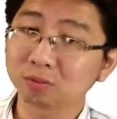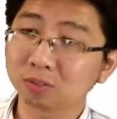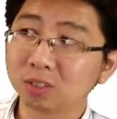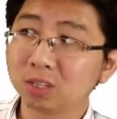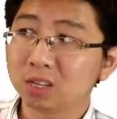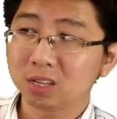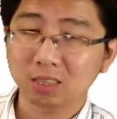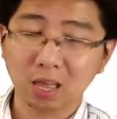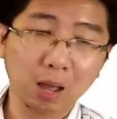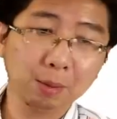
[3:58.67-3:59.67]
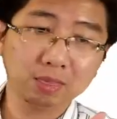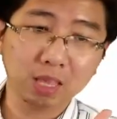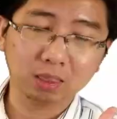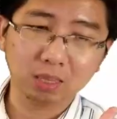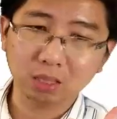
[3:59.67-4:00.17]
6 แต่ถ้ามาติ
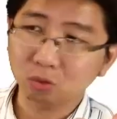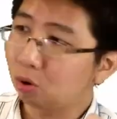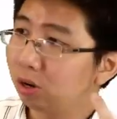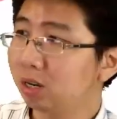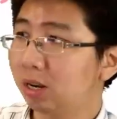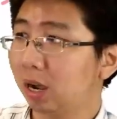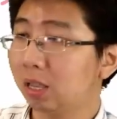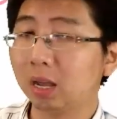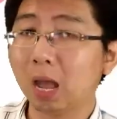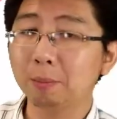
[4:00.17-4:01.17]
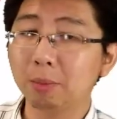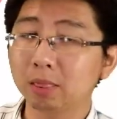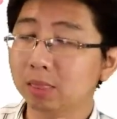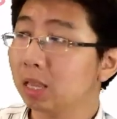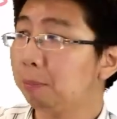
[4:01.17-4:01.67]
ดกตัวหนึ่งเนี่ยก็จะกลายเป็น
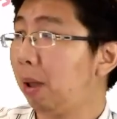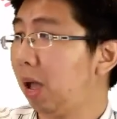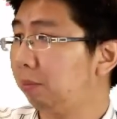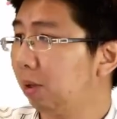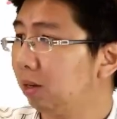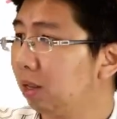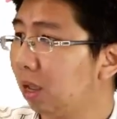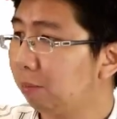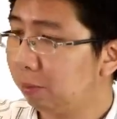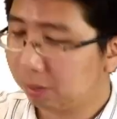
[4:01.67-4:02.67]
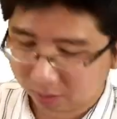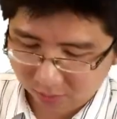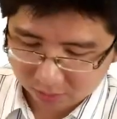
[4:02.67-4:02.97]
น่าจะ 8 มั้งถ้าจำไม่ผิด